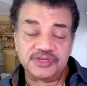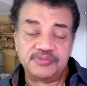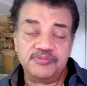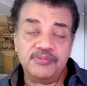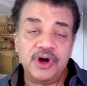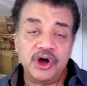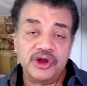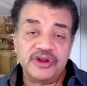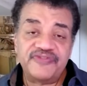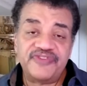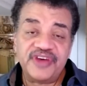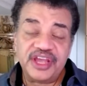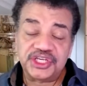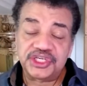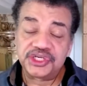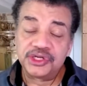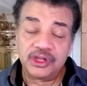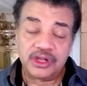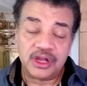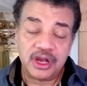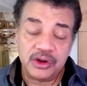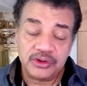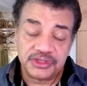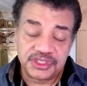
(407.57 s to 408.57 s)

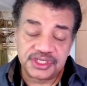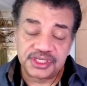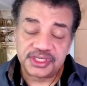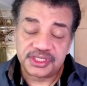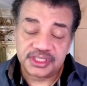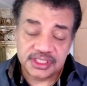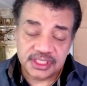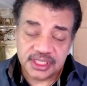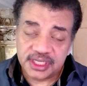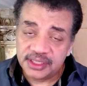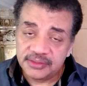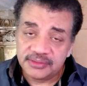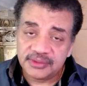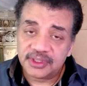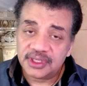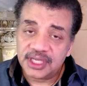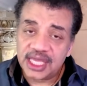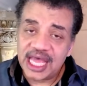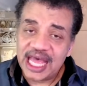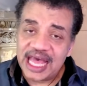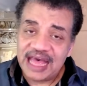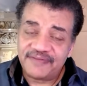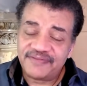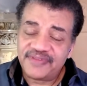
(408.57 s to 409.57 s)
Мотивирующие
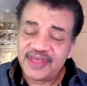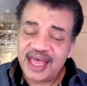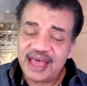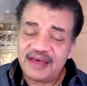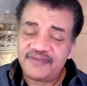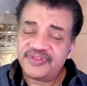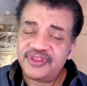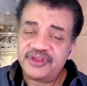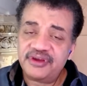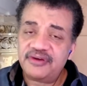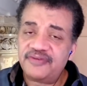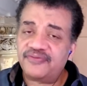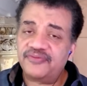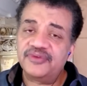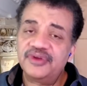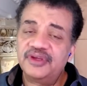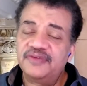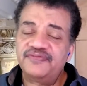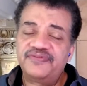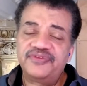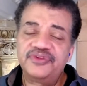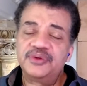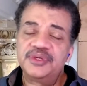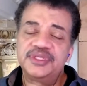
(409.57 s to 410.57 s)
тренеры имеют свое
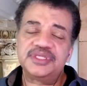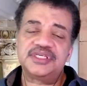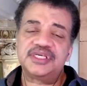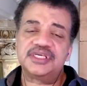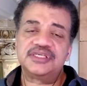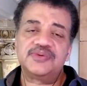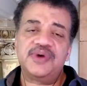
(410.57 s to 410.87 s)
влияние.